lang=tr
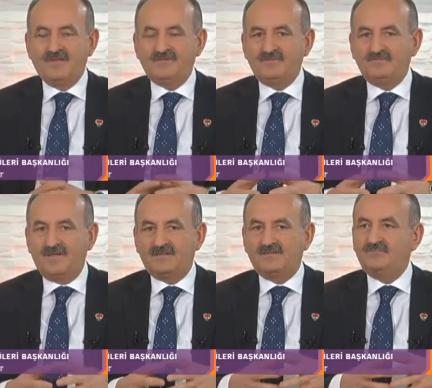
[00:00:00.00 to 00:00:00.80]
Şimdi
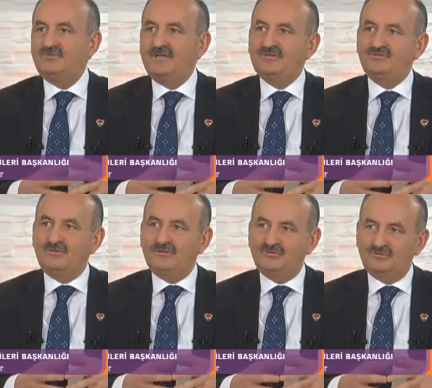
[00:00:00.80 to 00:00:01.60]
artık bundan
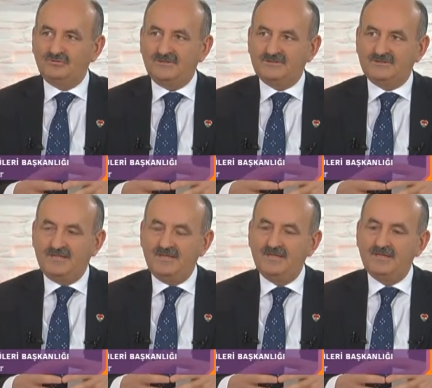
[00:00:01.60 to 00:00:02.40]
sonraki
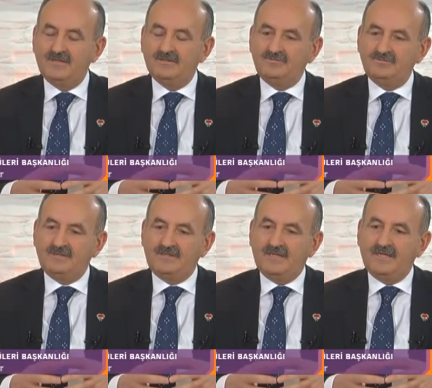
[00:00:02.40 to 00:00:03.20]
süreçte
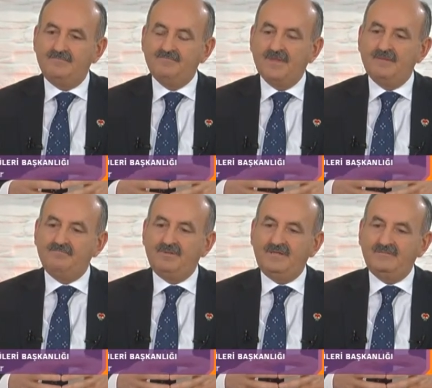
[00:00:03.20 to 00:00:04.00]
Türkiye
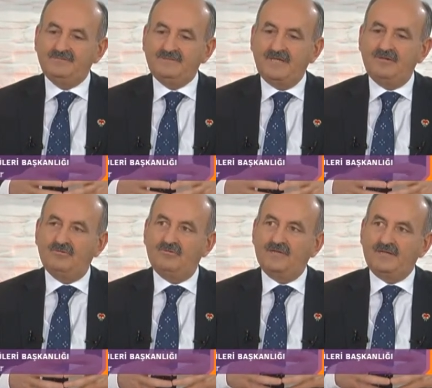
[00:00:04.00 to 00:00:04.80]
bilimsel
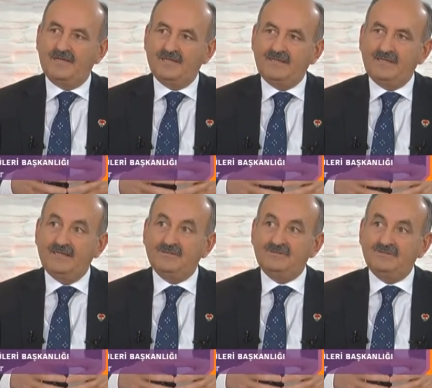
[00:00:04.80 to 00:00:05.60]
olarak
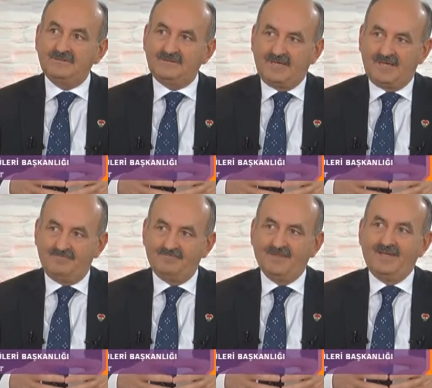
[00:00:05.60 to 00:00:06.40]
ilacını da
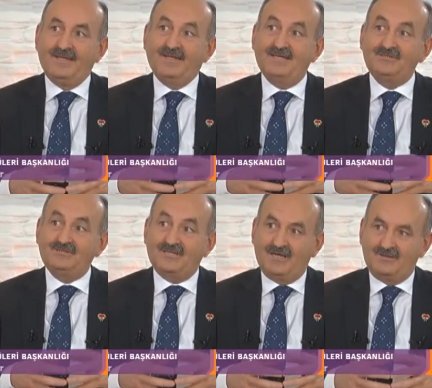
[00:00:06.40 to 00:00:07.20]

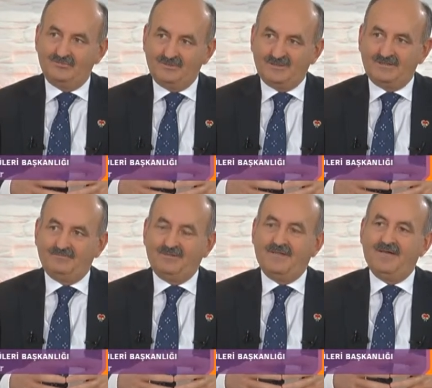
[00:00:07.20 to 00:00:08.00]
ilaç da
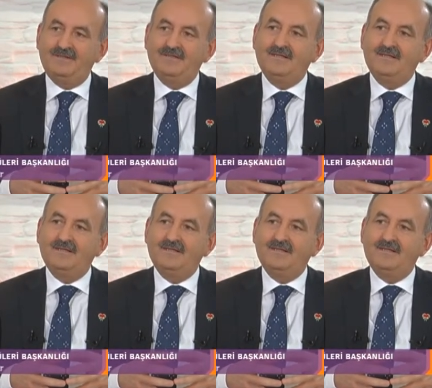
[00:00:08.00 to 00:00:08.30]
üretebilen